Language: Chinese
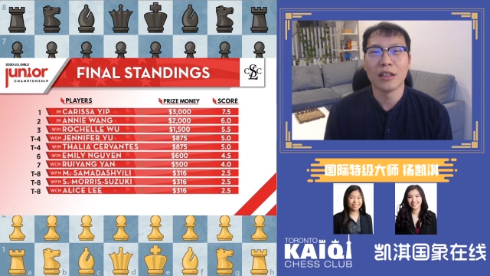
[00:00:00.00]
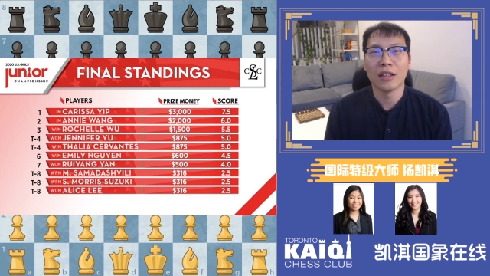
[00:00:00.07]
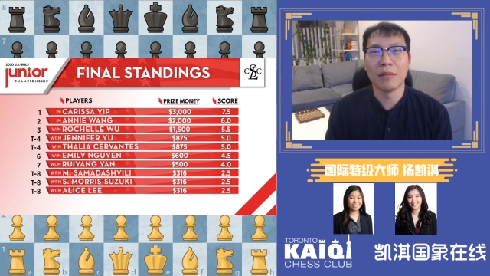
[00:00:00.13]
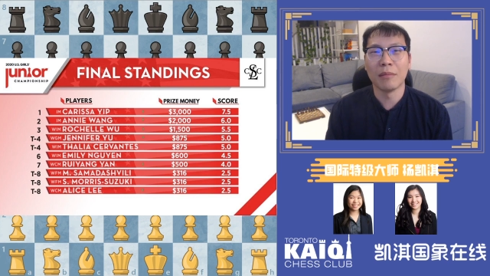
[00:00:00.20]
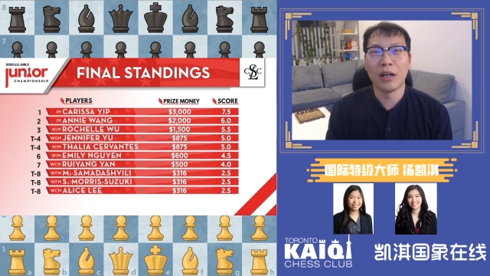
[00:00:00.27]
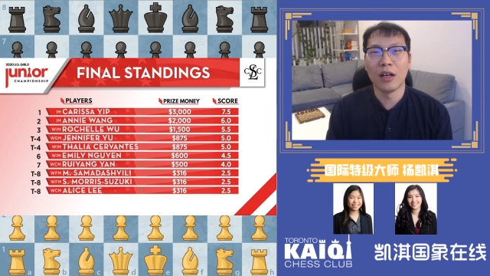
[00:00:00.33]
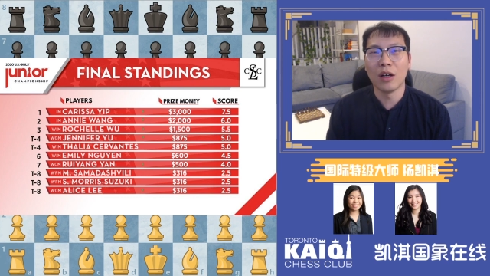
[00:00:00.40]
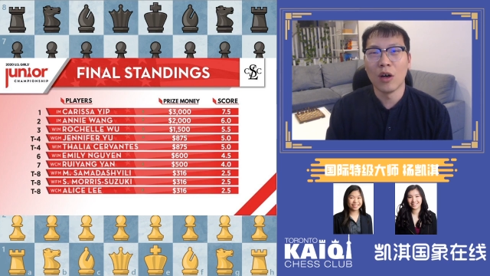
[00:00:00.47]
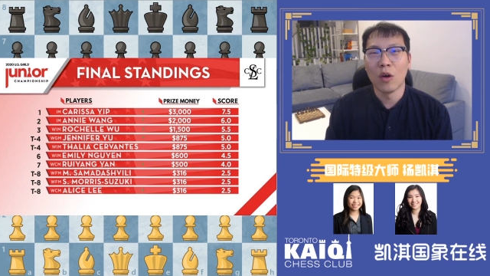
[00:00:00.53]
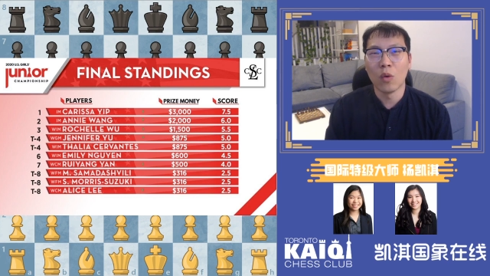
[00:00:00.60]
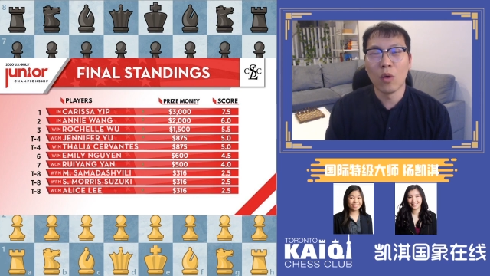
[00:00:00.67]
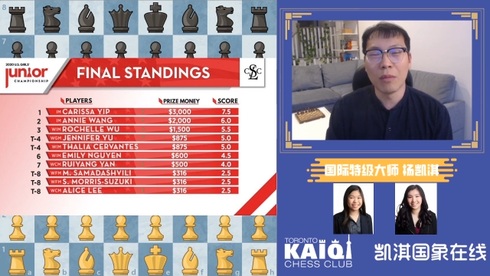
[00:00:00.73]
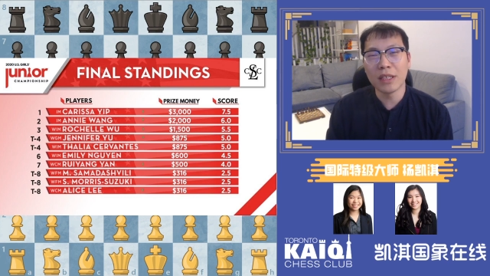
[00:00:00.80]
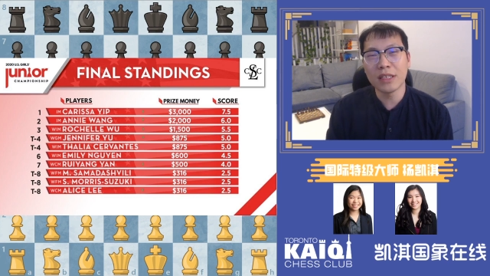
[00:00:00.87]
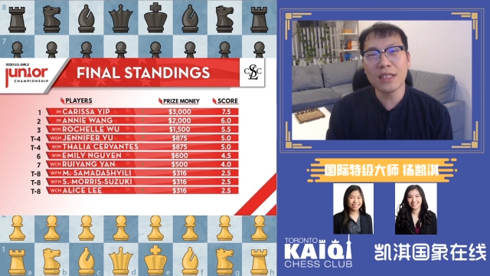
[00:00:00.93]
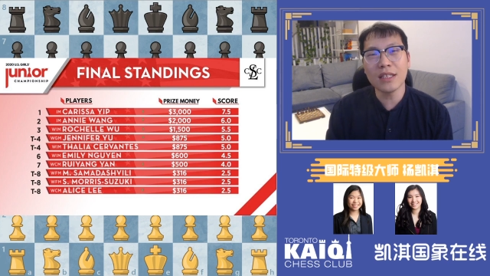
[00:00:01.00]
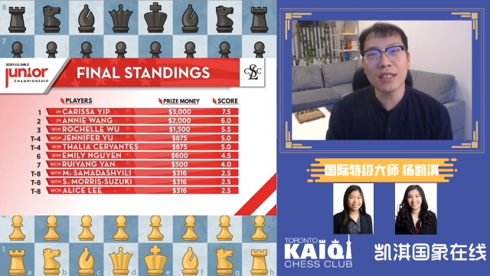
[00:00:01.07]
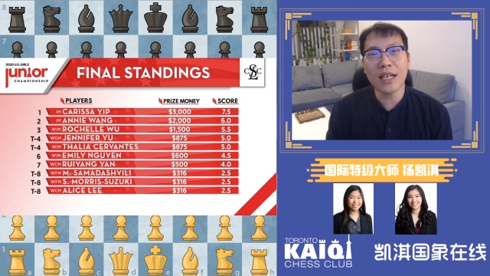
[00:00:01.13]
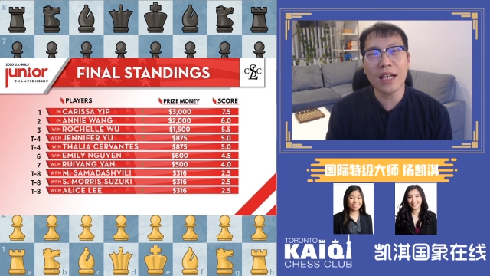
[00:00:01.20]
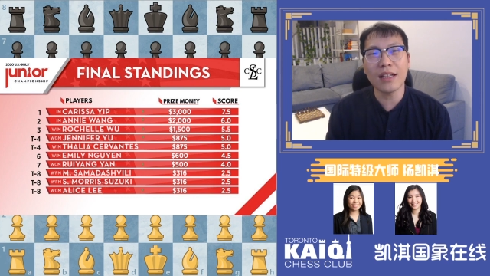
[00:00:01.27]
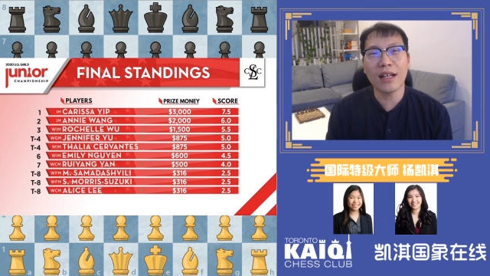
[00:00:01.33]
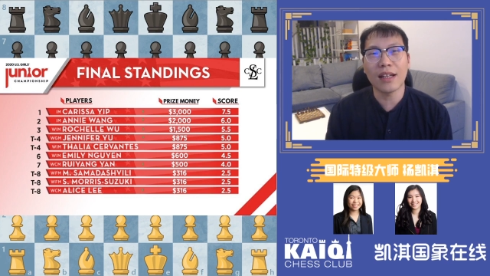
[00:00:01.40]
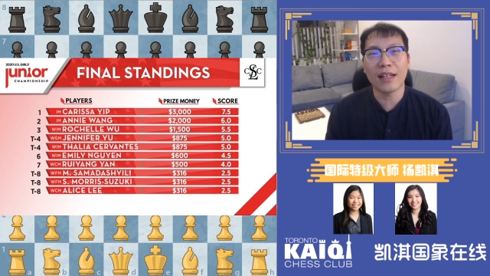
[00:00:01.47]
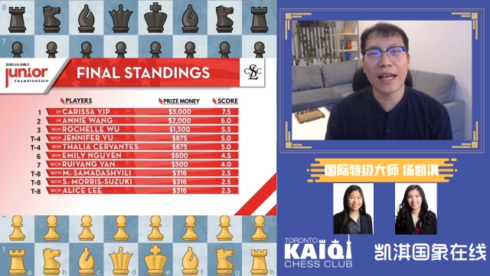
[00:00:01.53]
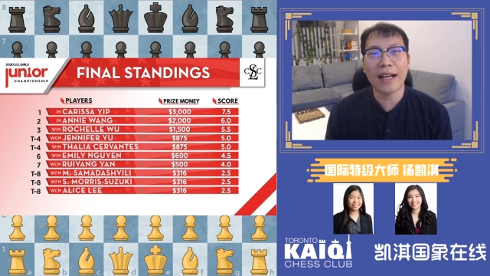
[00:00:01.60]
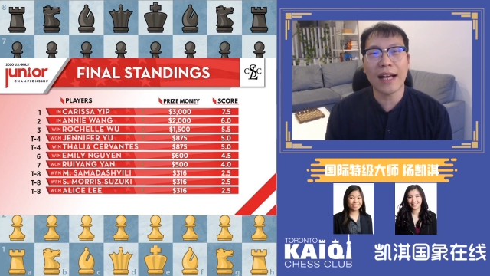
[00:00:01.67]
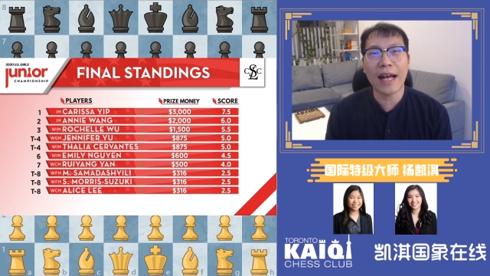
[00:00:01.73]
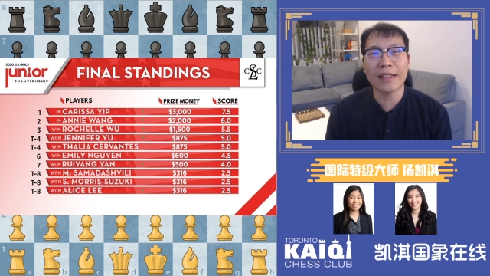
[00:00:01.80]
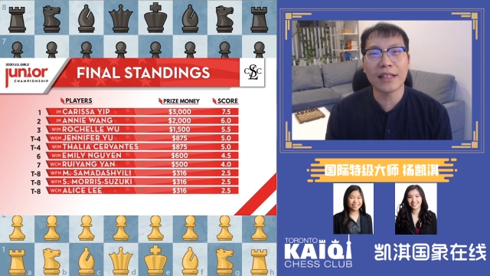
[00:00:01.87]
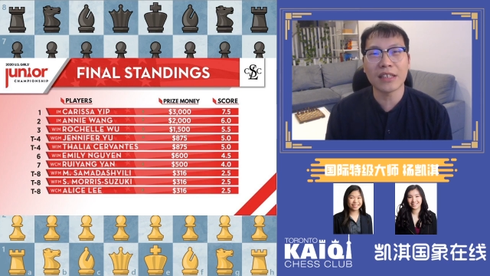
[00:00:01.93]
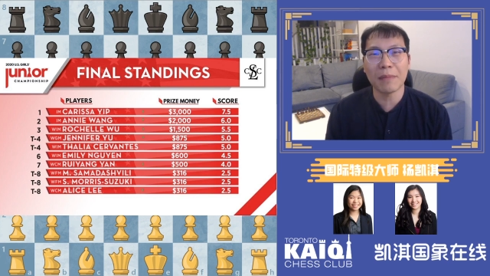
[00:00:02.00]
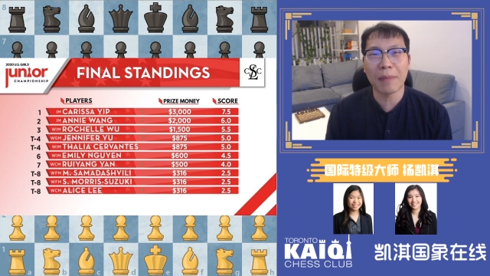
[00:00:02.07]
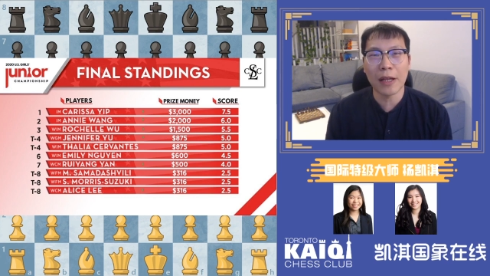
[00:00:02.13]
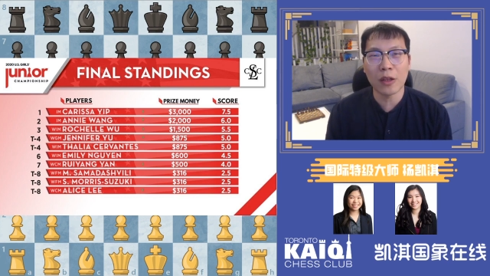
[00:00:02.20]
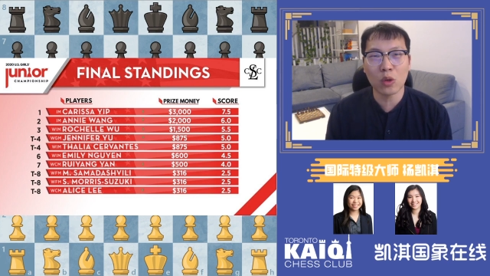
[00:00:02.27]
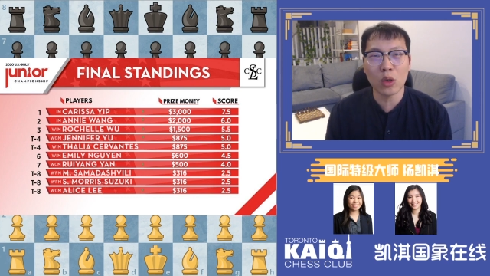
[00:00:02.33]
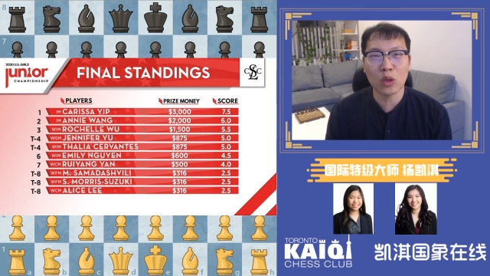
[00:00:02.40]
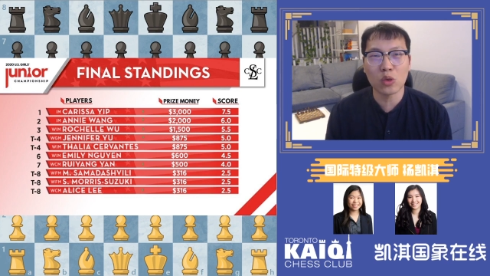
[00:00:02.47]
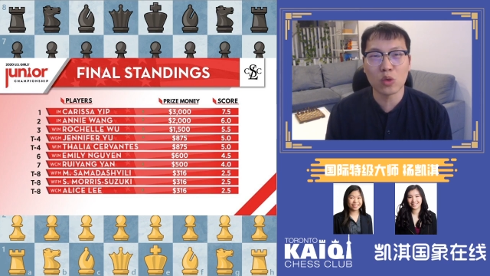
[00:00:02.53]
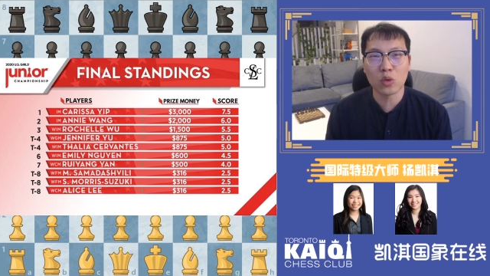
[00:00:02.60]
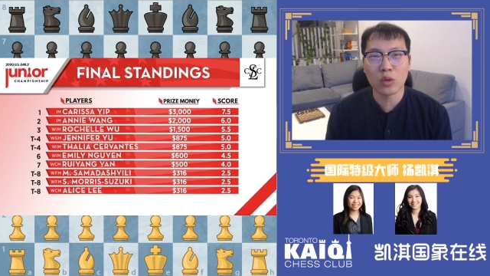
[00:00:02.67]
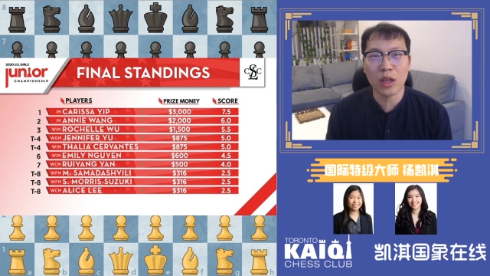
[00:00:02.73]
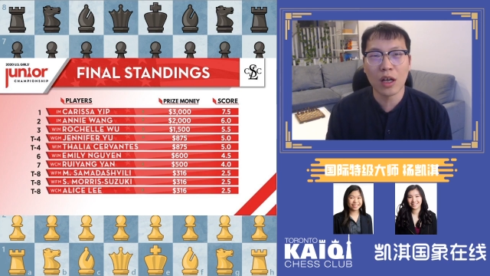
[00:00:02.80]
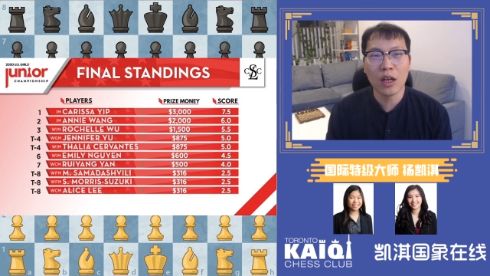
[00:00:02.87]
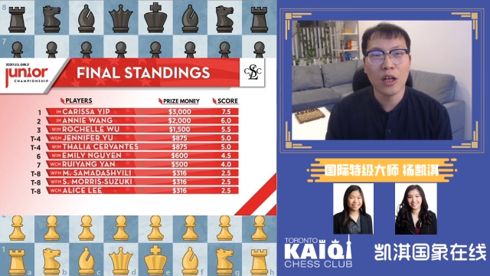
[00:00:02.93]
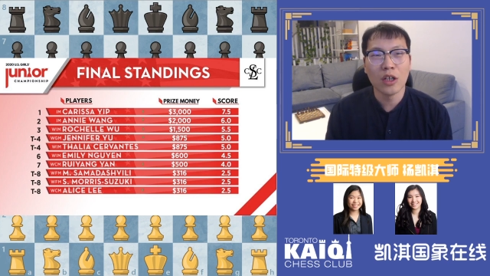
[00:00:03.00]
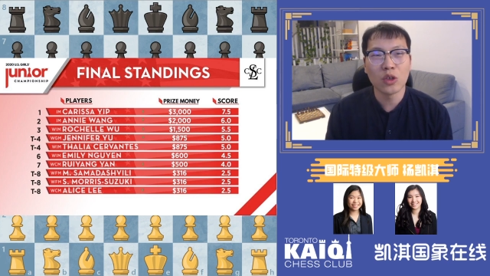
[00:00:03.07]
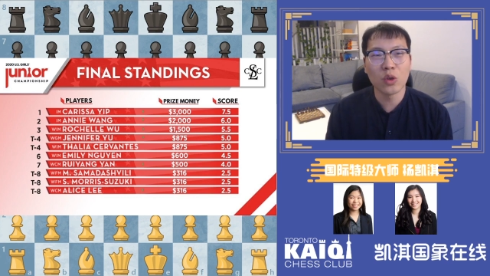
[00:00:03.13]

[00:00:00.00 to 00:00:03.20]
那么我们今天呢来看的这盘对局呢，